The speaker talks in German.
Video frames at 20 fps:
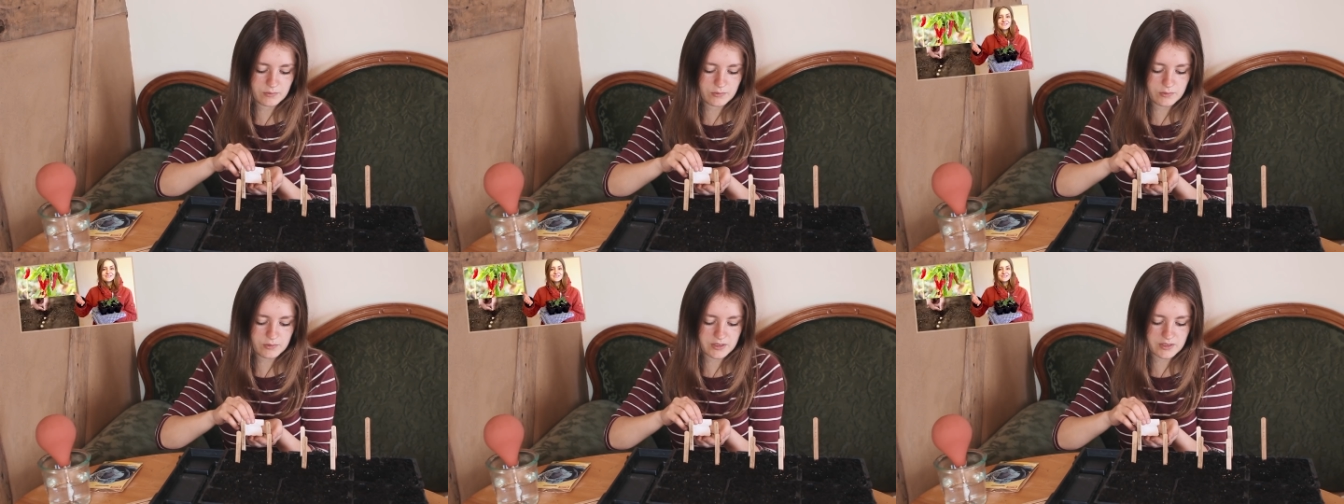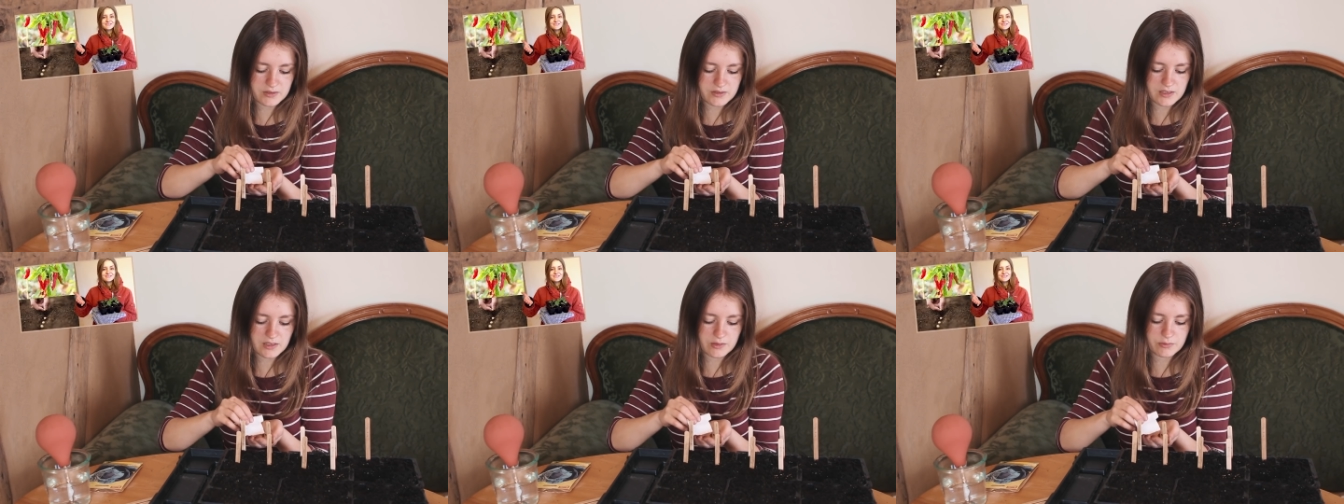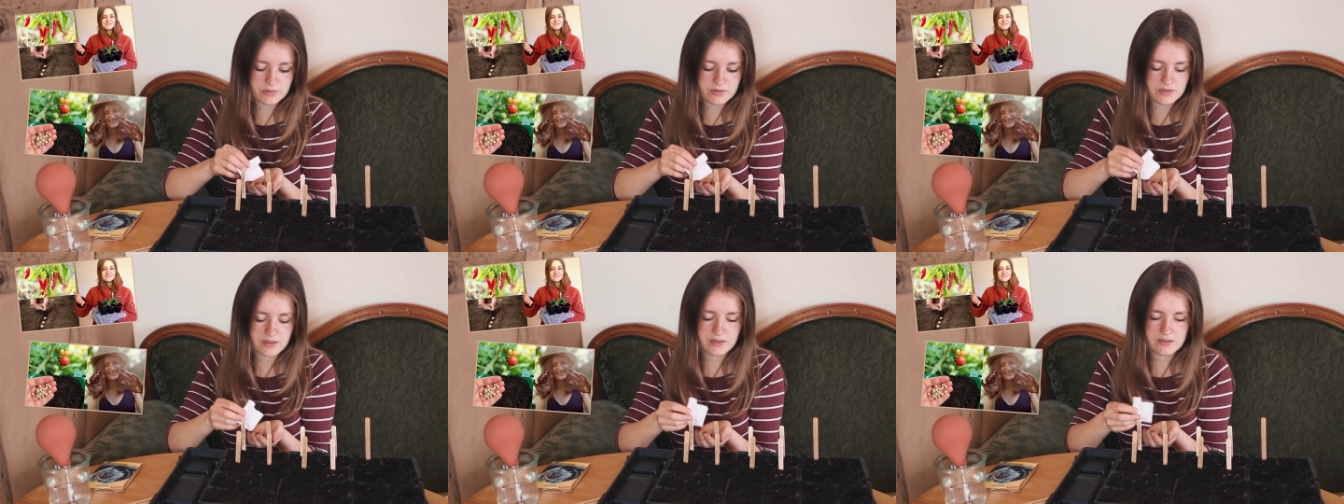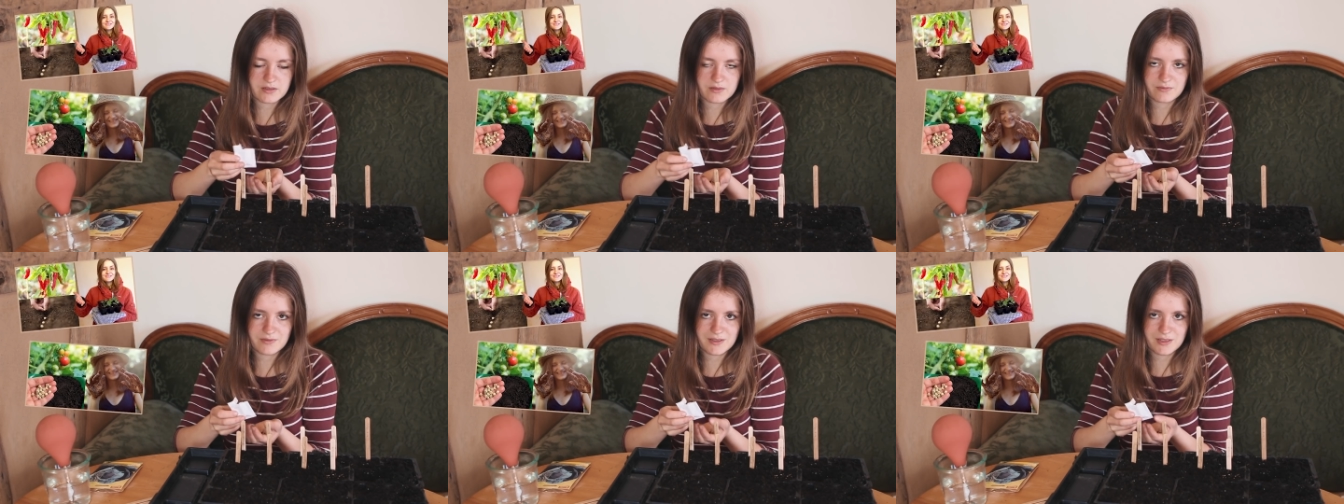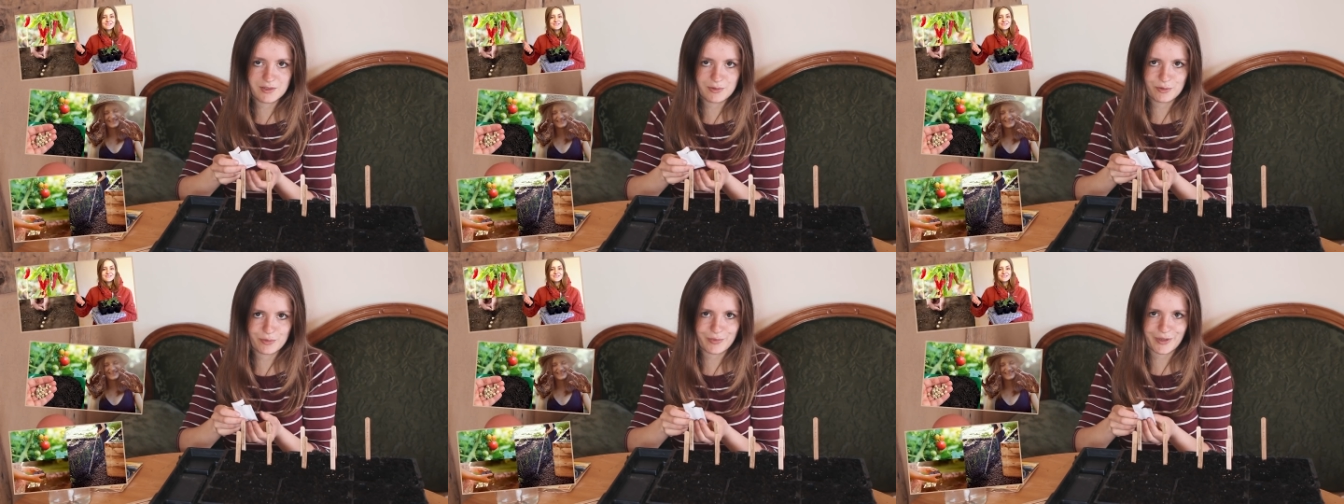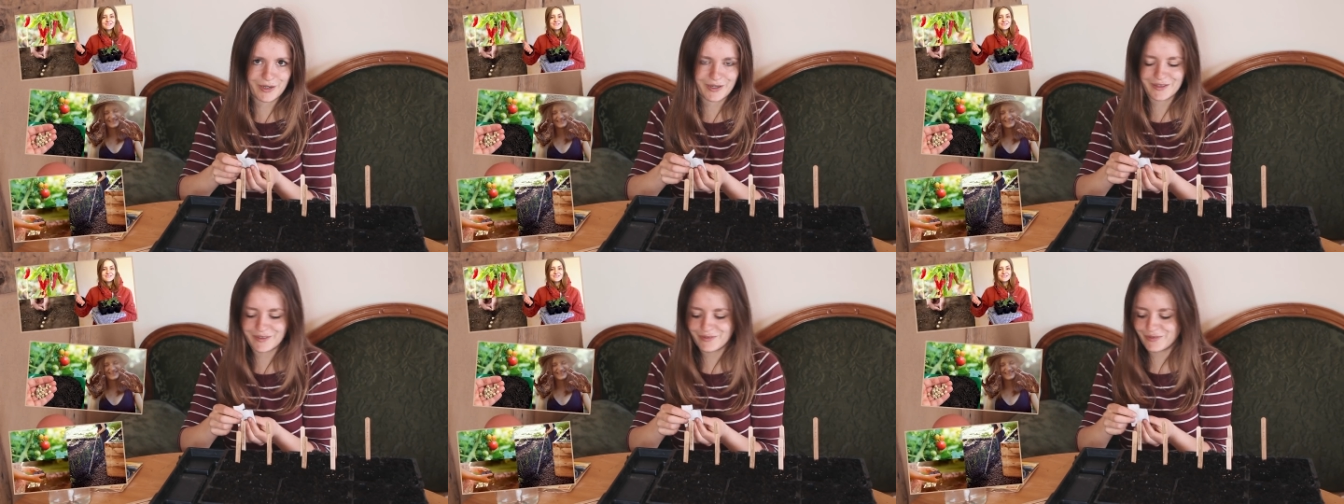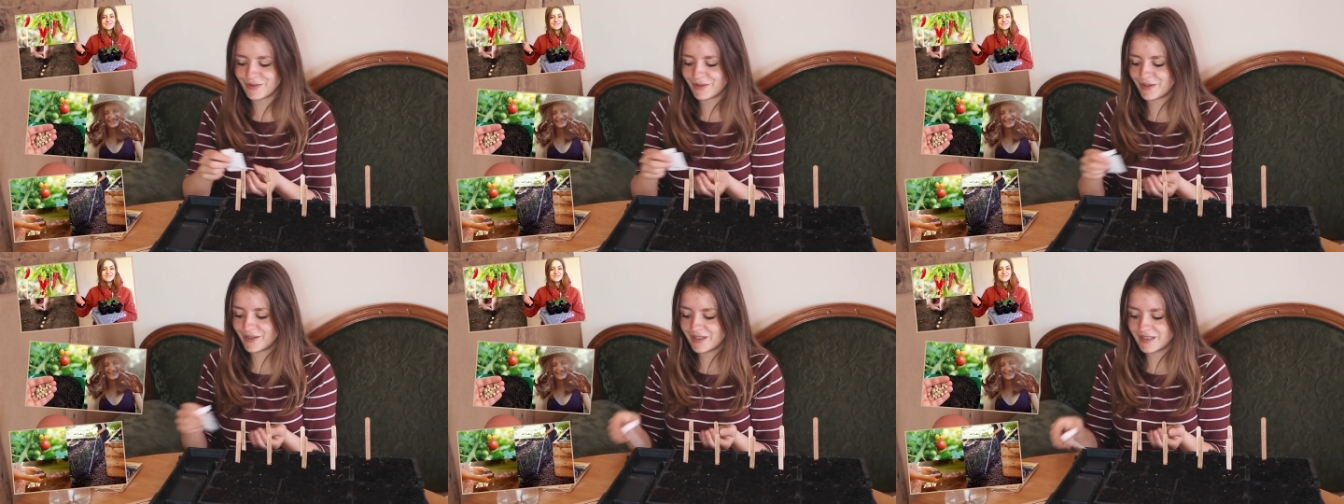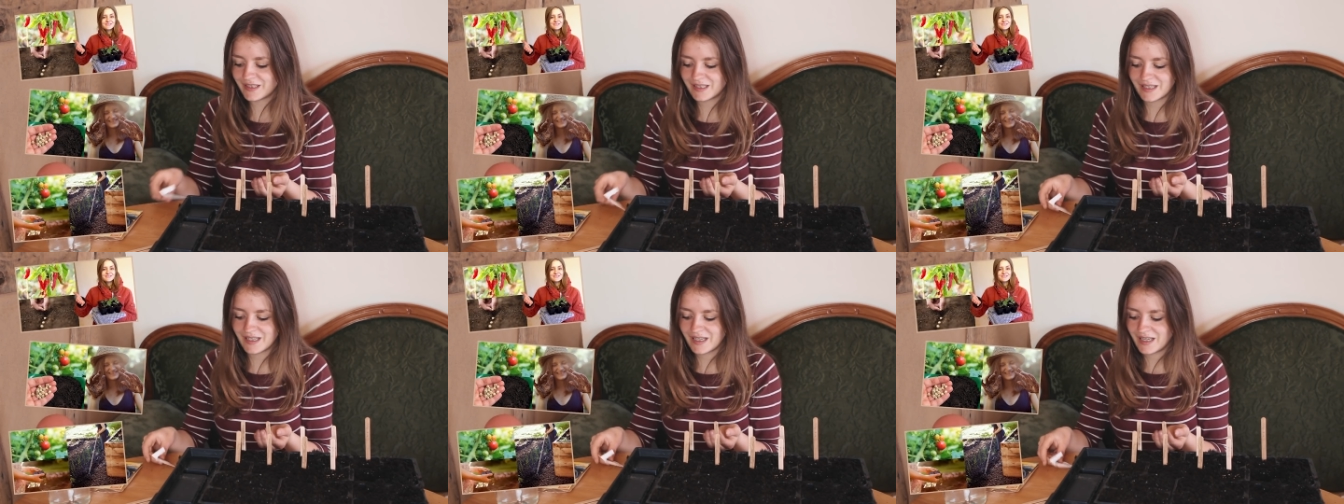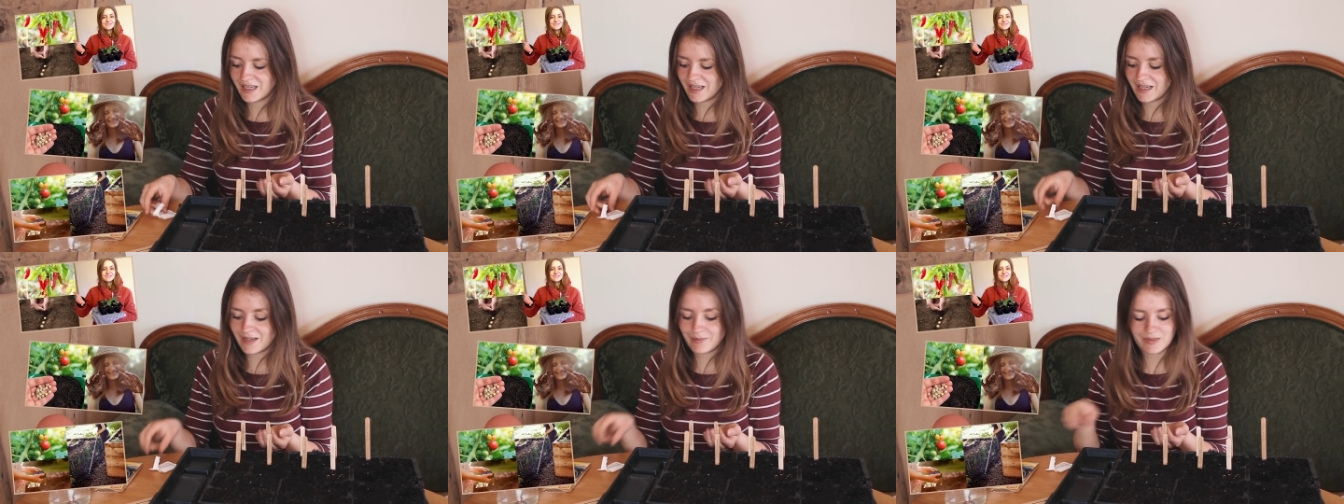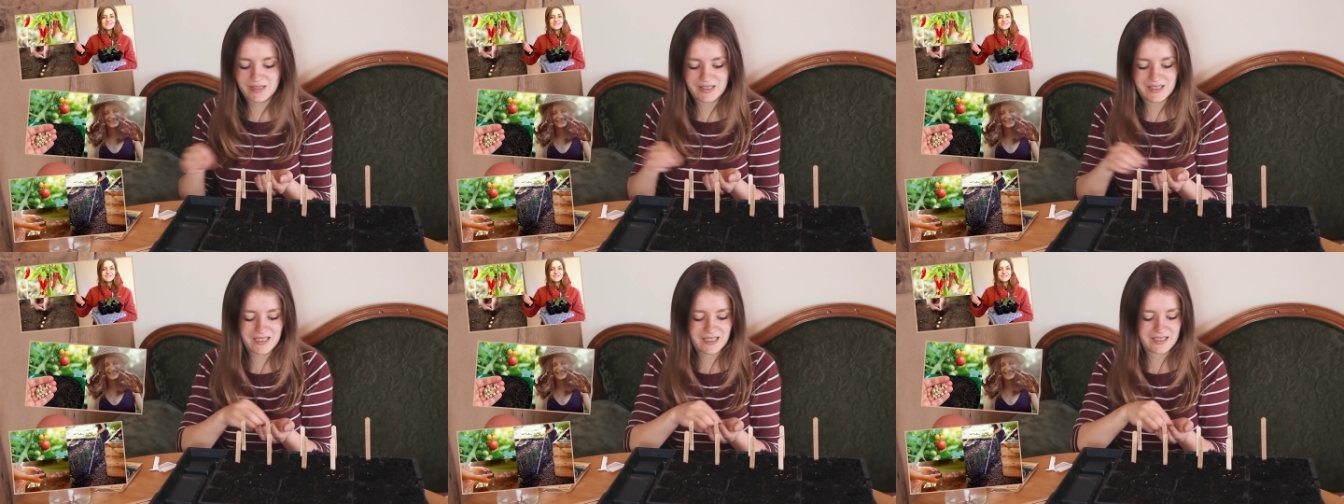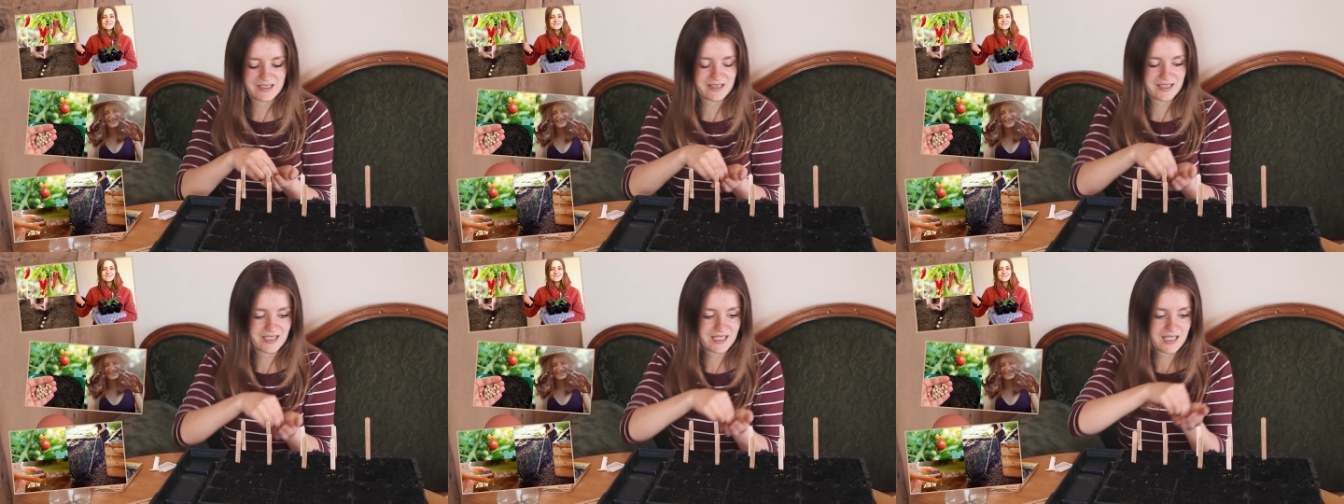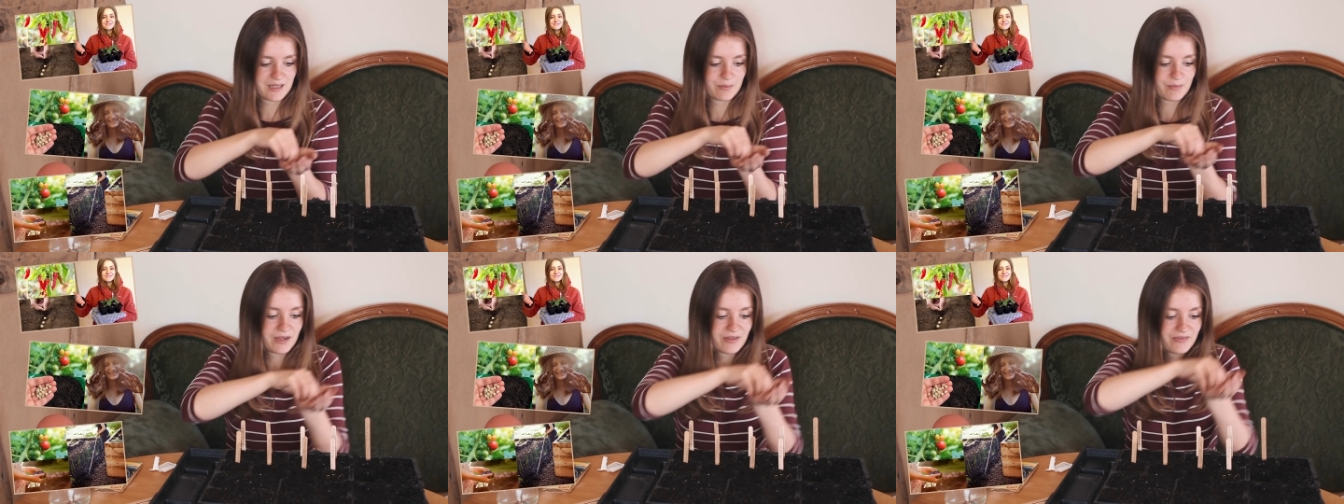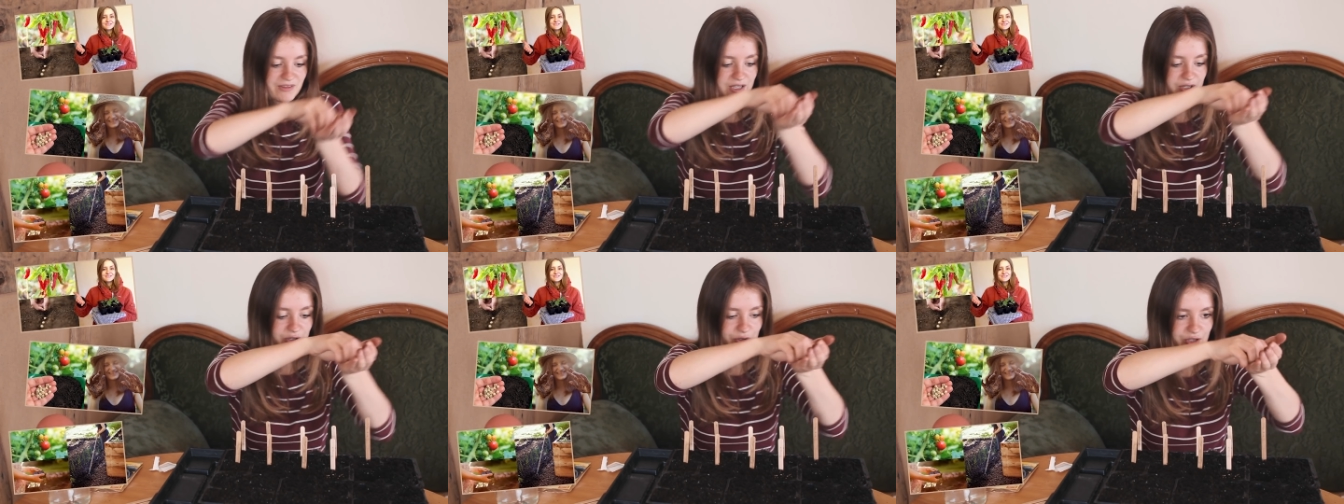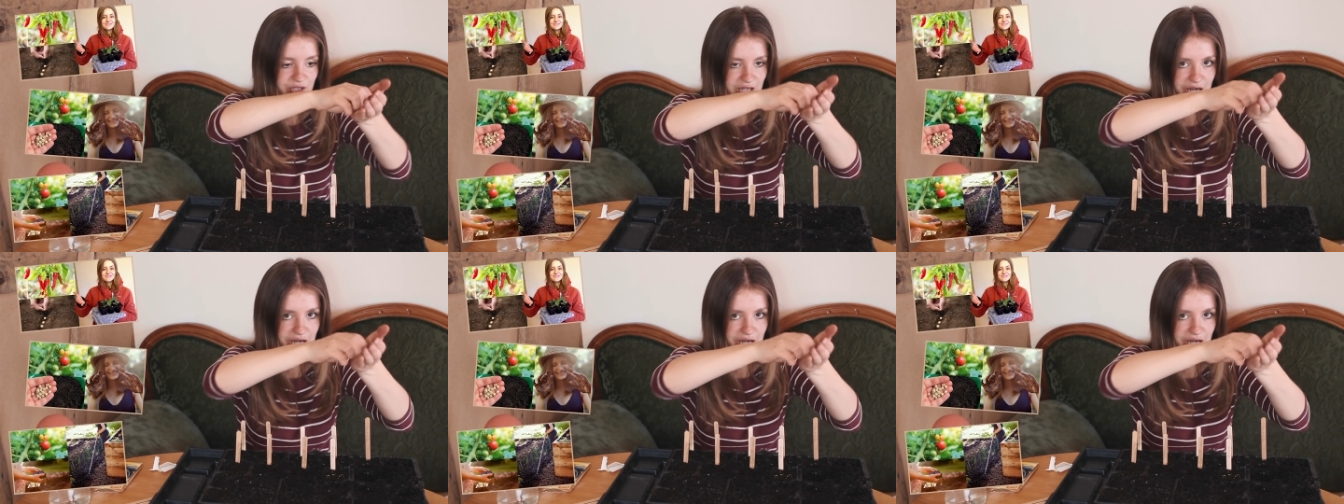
Monatsaussaatsvideo mache für euch ein bisschen extremer, weil ich euch